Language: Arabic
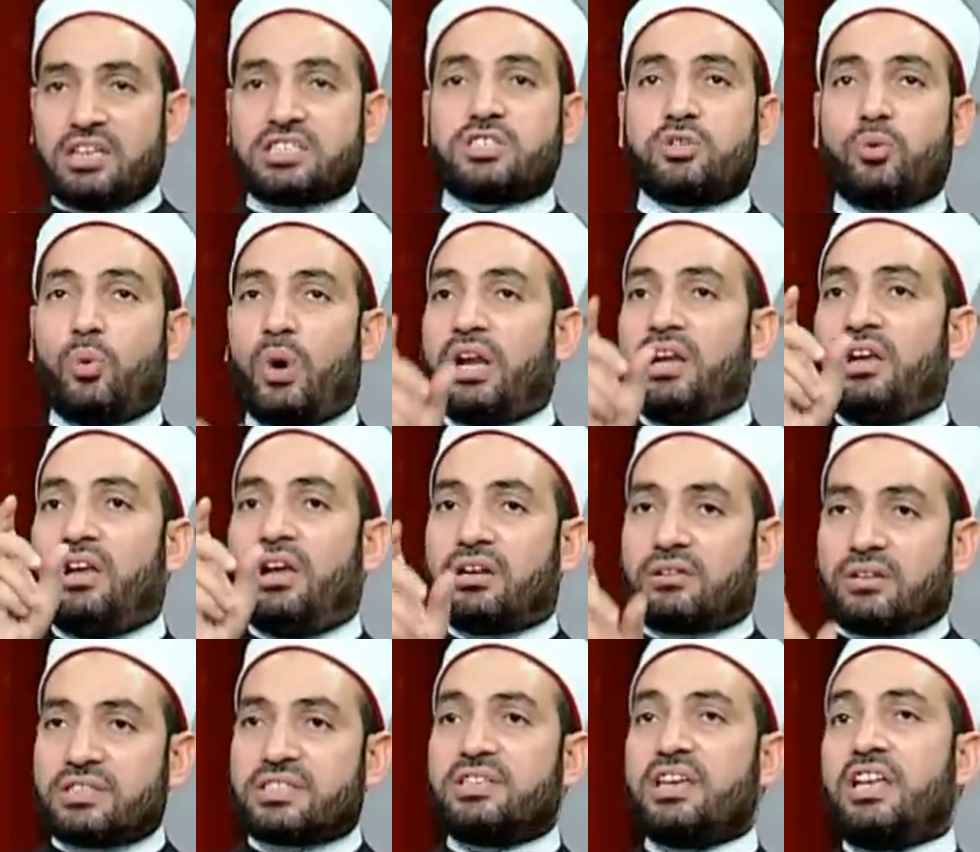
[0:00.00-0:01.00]
الا
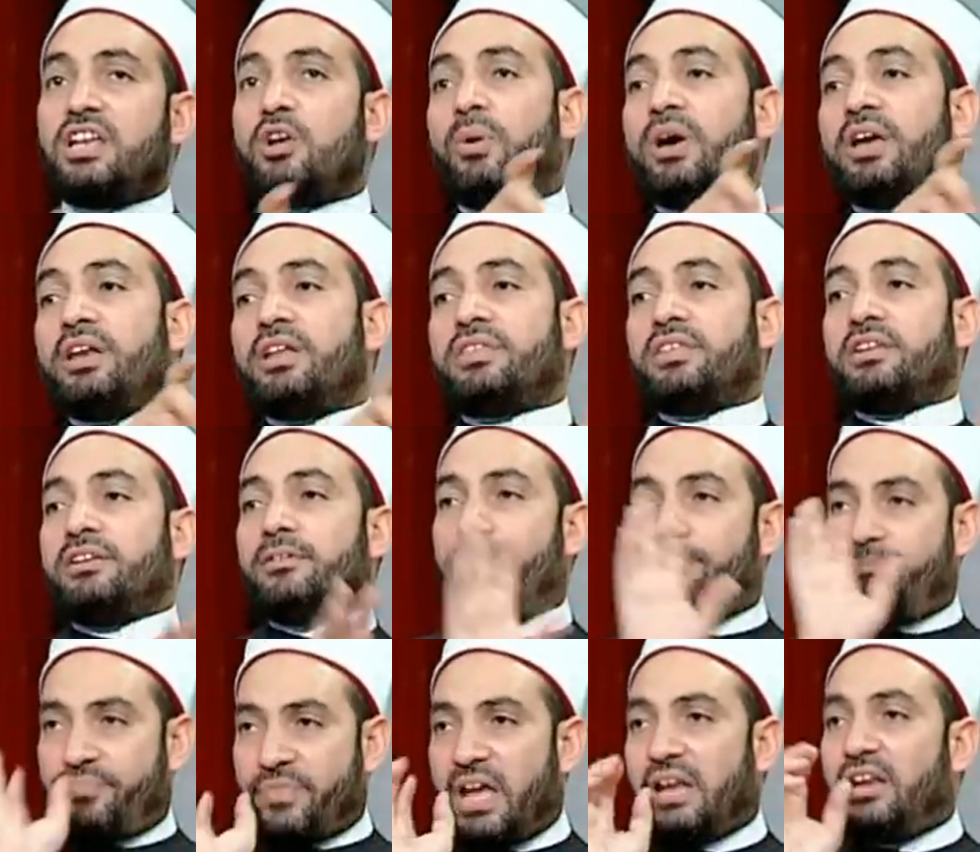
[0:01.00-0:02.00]
تصي لوارث
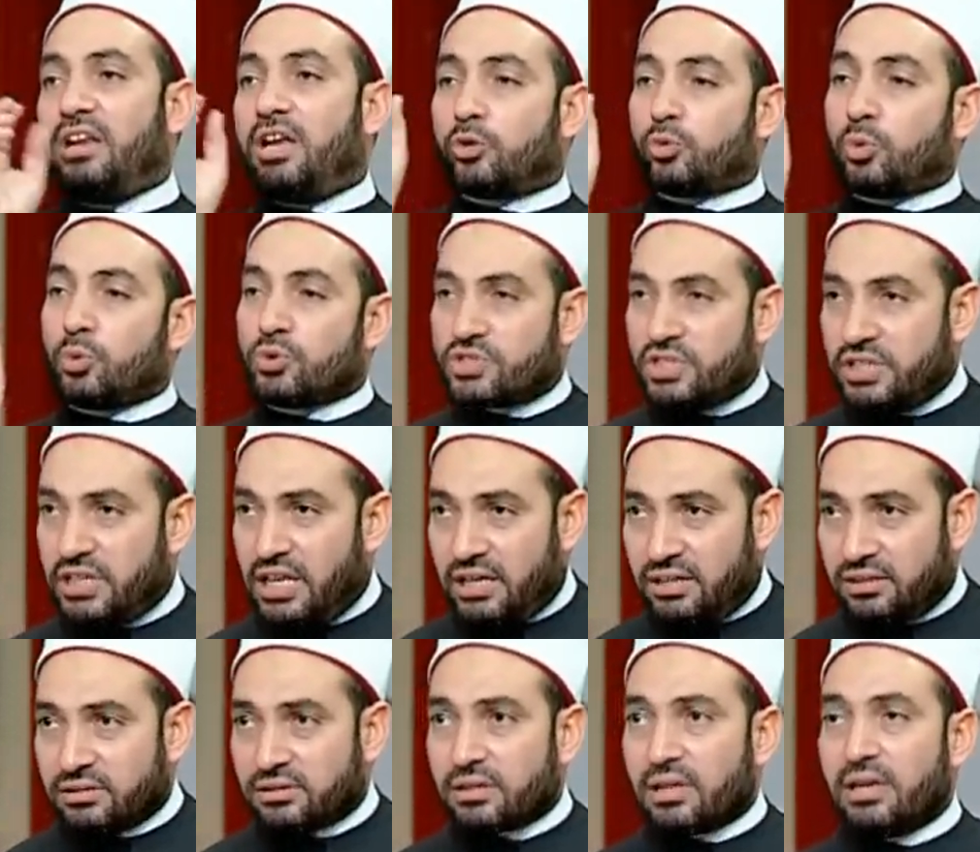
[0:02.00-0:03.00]
الا توصي
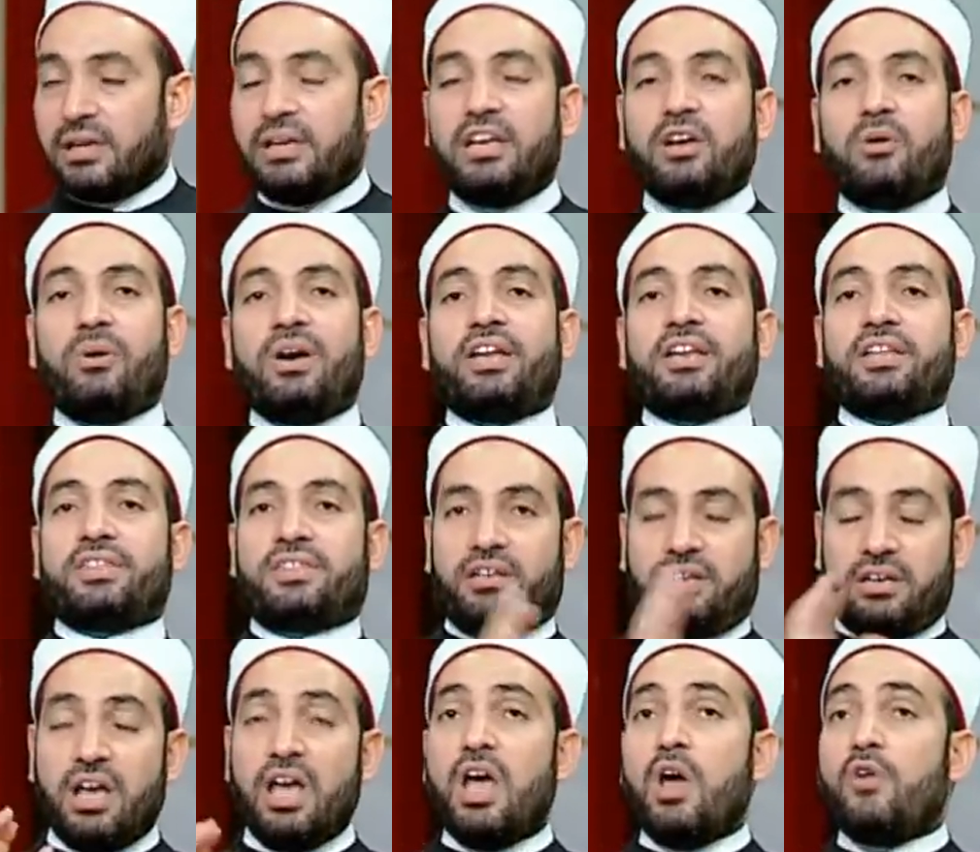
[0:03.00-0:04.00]
لوارث
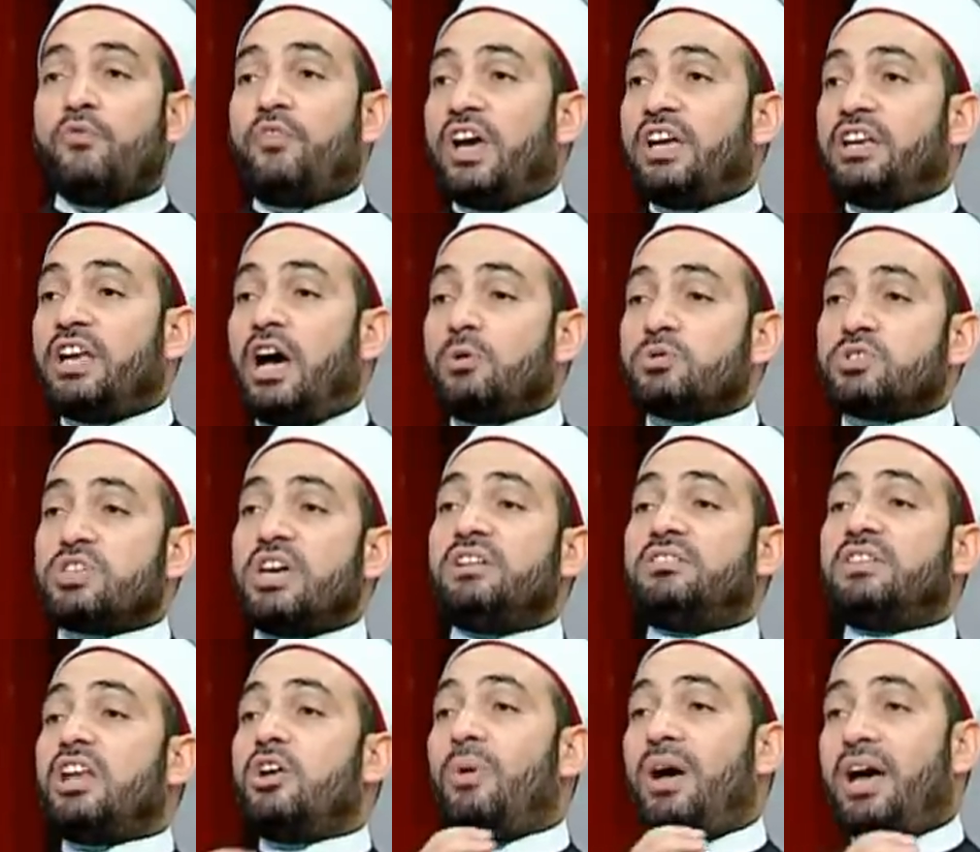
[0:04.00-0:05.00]
فان اوصيت
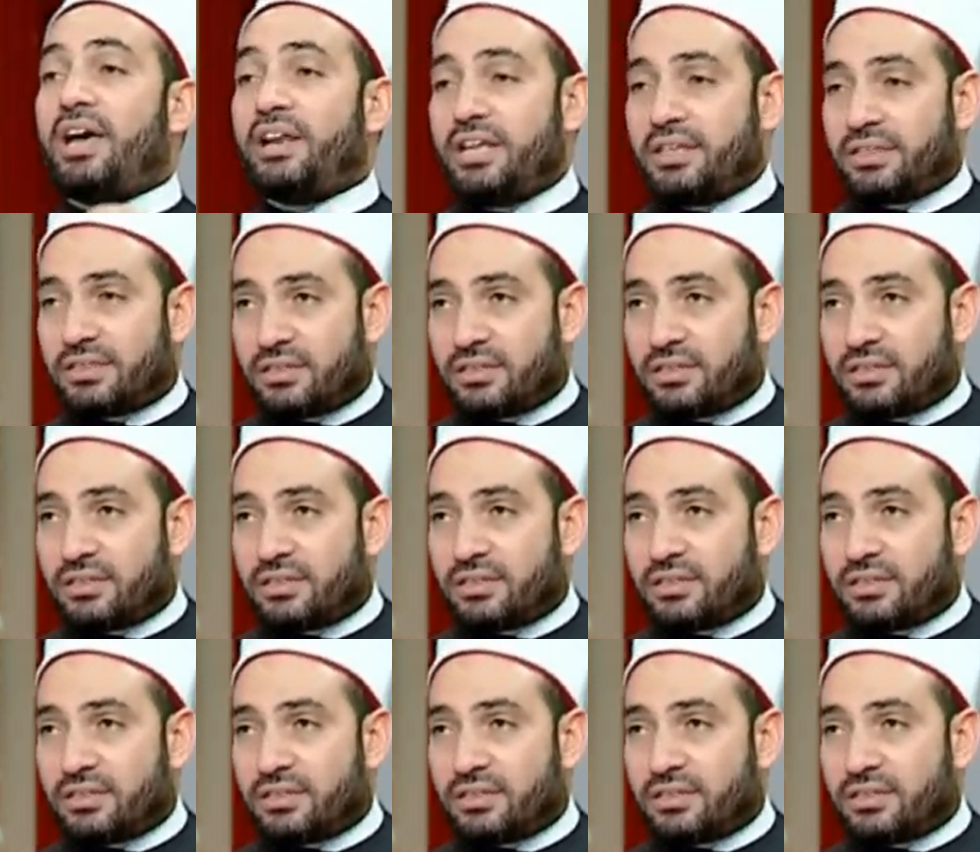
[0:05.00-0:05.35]
لوارث